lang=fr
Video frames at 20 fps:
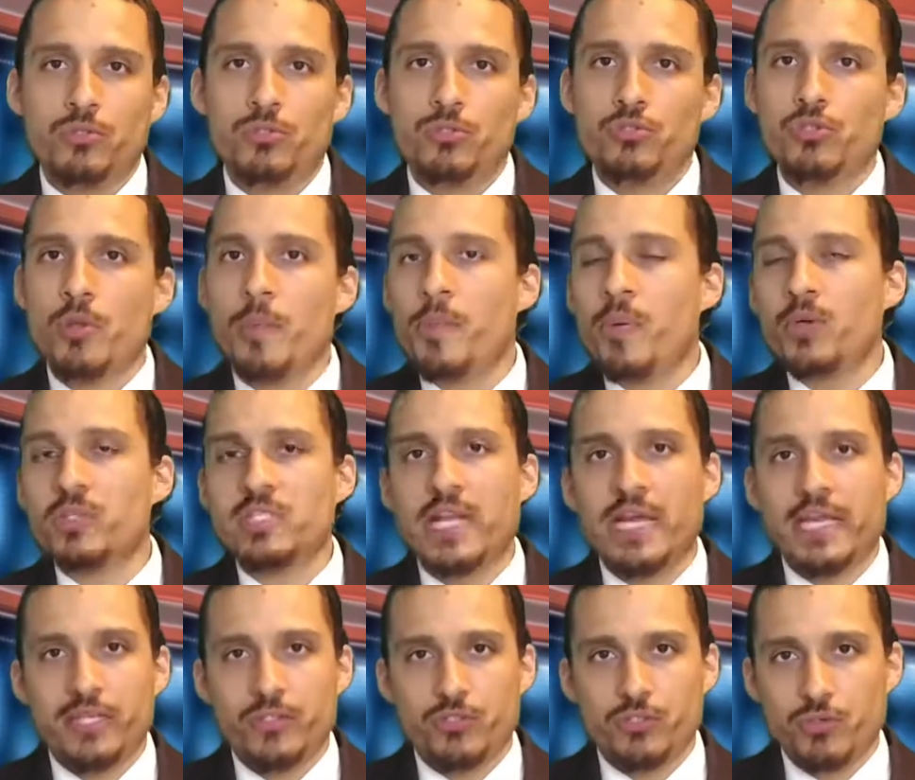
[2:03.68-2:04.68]
se posent la
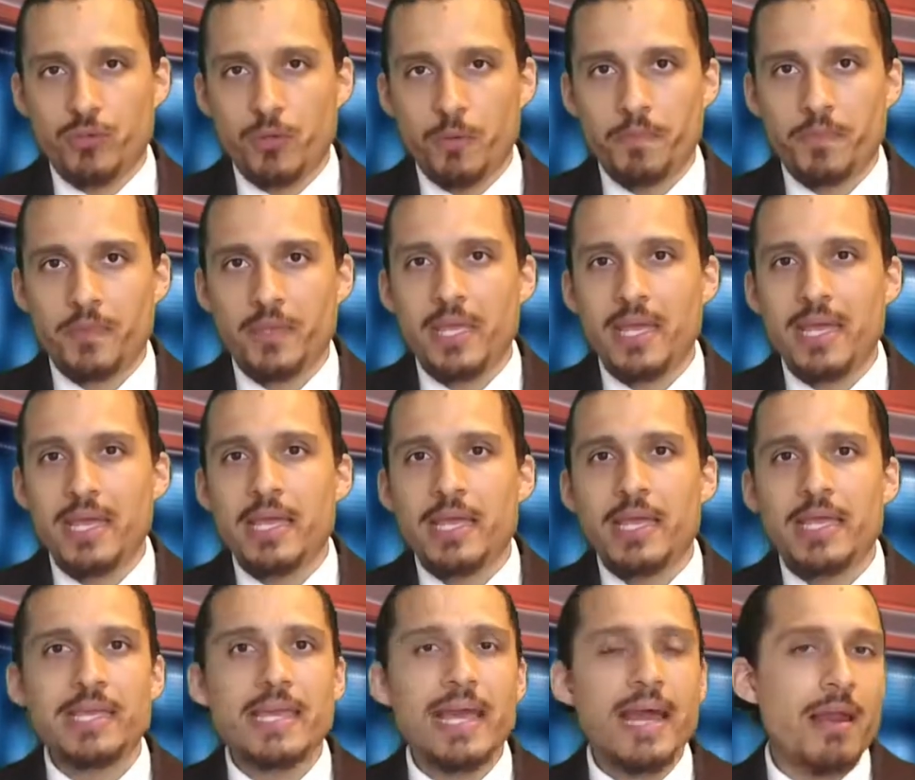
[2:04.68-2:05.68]
question,
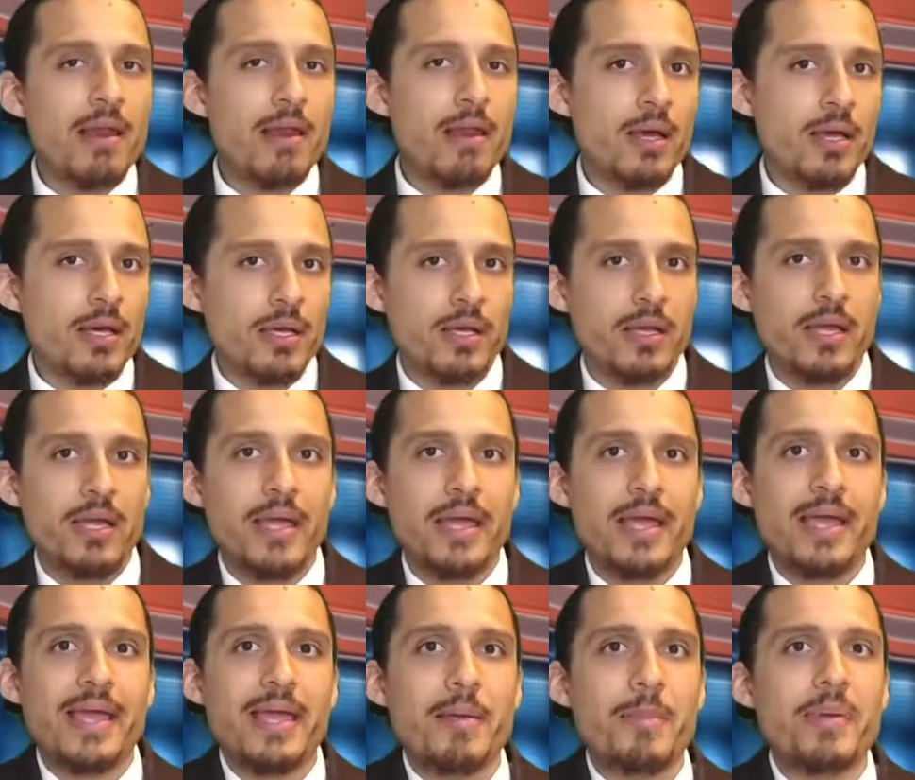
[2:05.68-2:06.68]
quelle
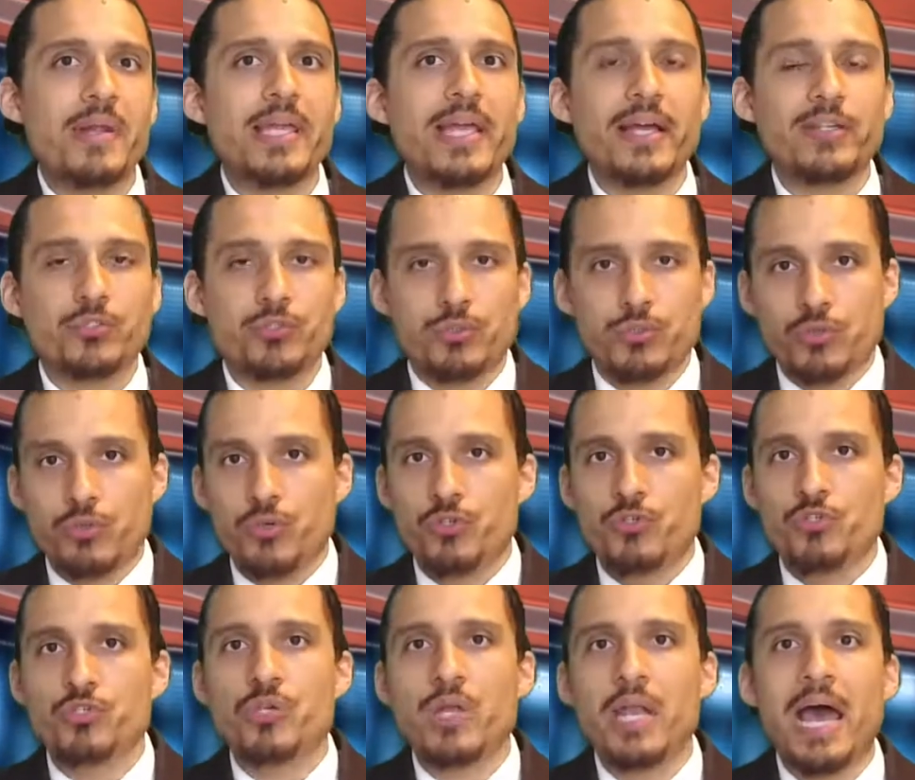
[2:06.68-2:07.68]
Implication.
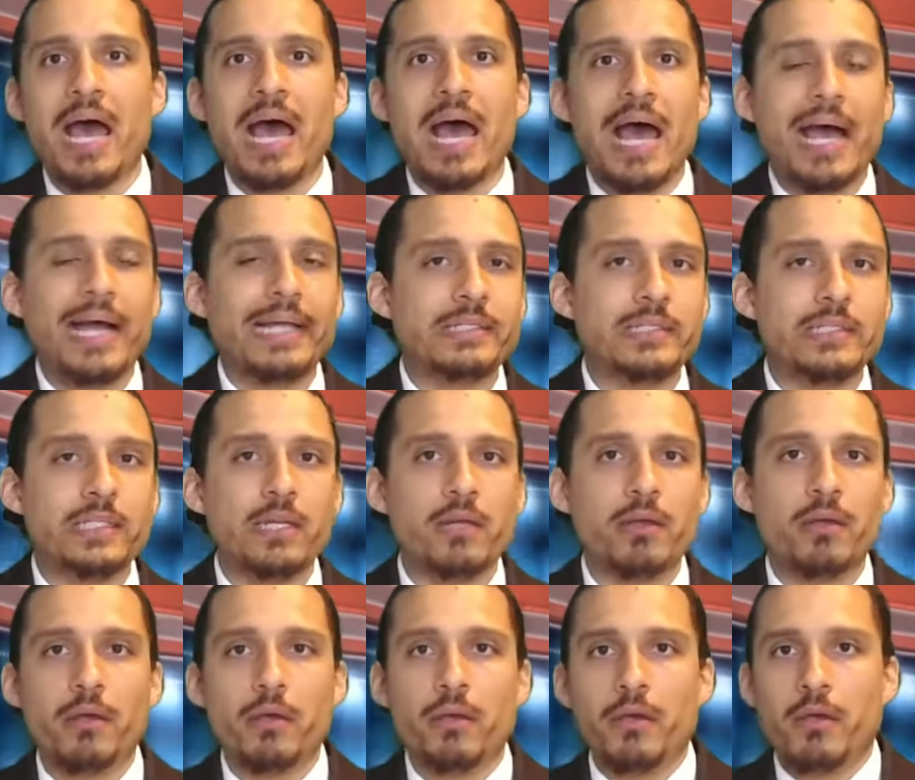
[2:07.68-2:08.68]
Cela
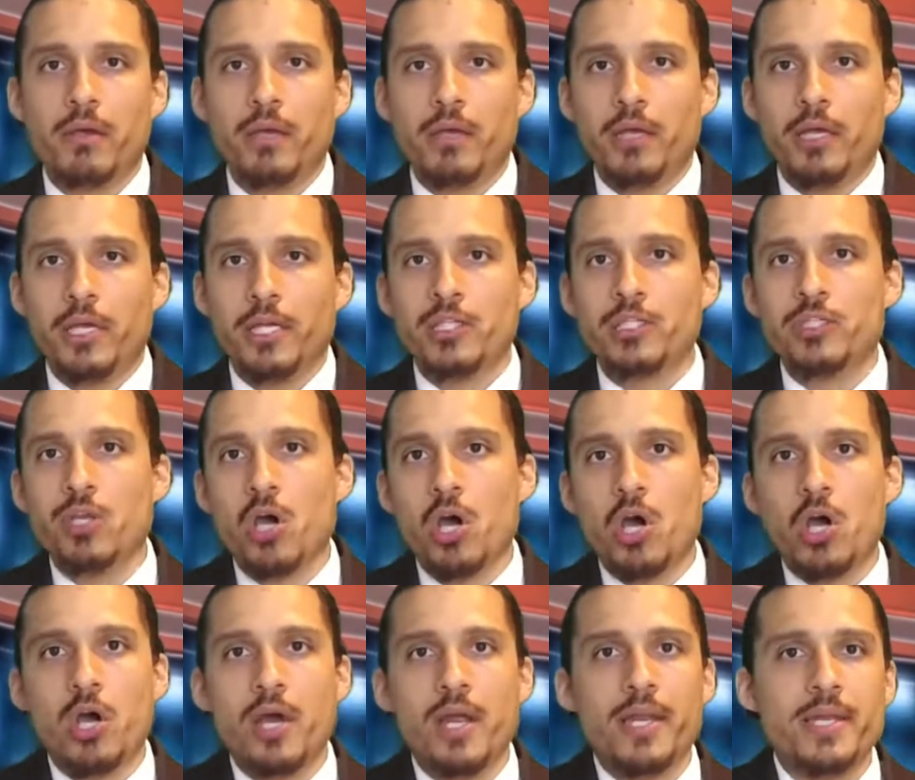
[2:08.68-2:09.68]
a-t-il
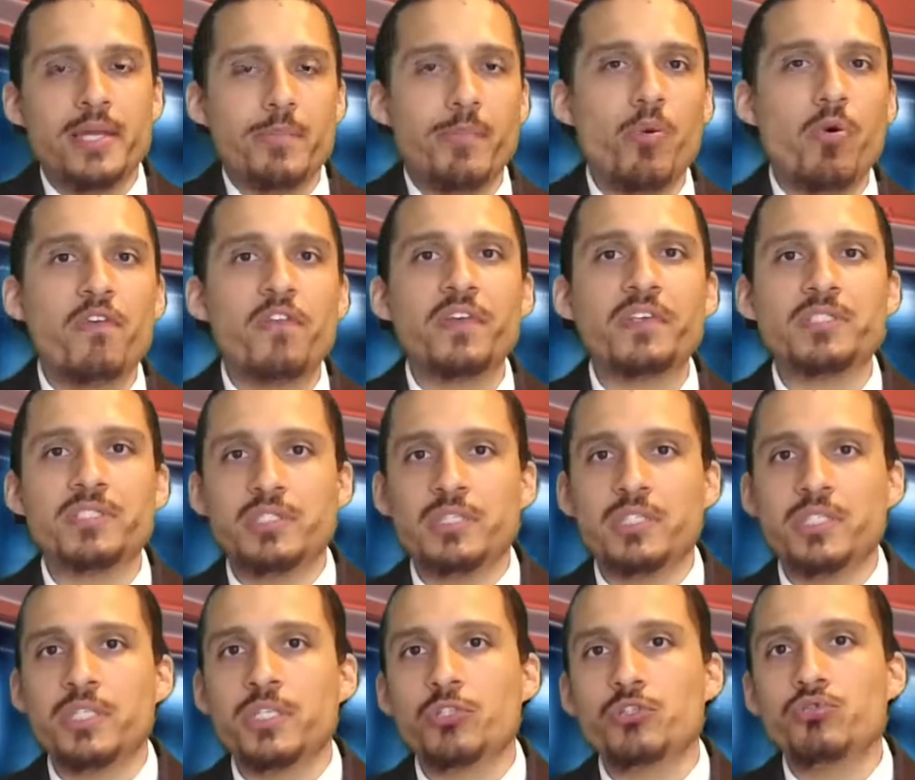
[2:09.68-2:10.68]
dans les
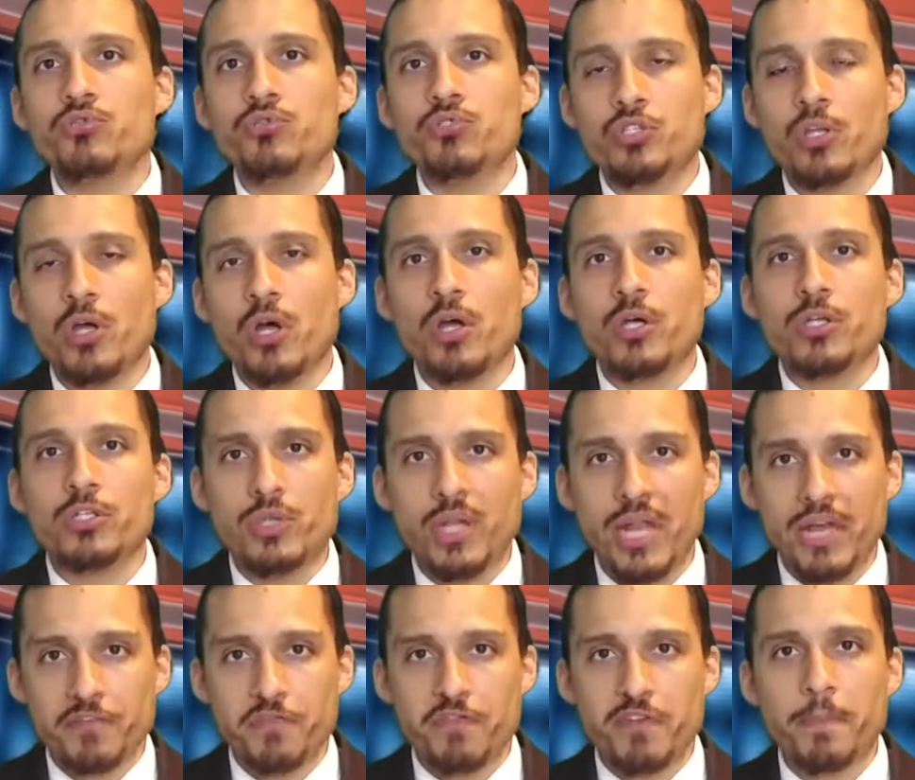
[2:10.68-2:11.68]
prophéties du temps de
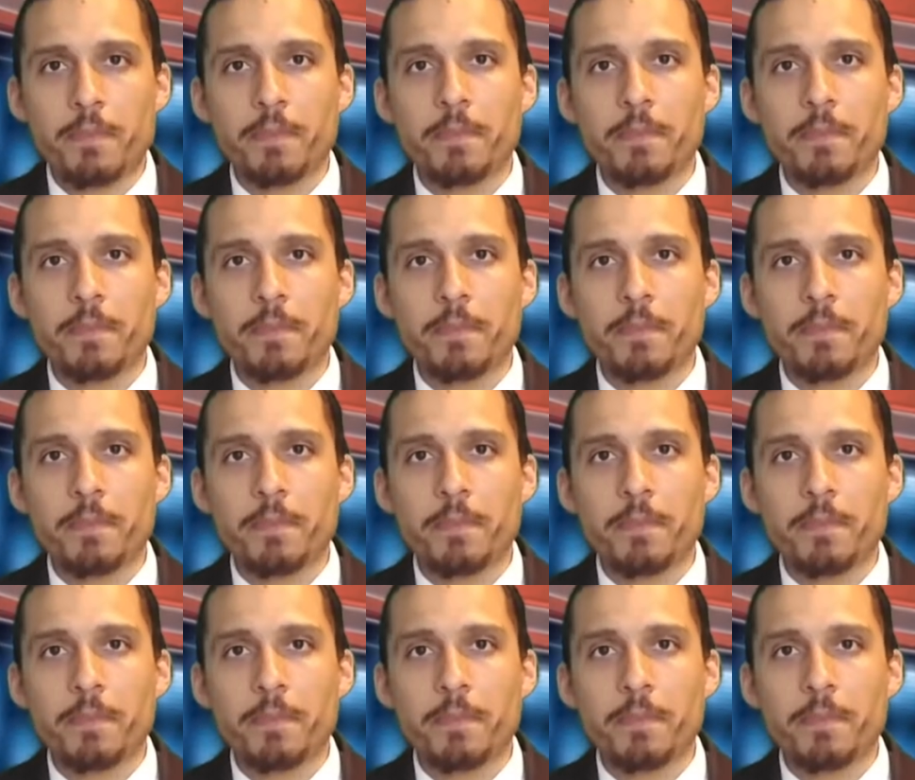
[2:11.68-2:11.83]
la fin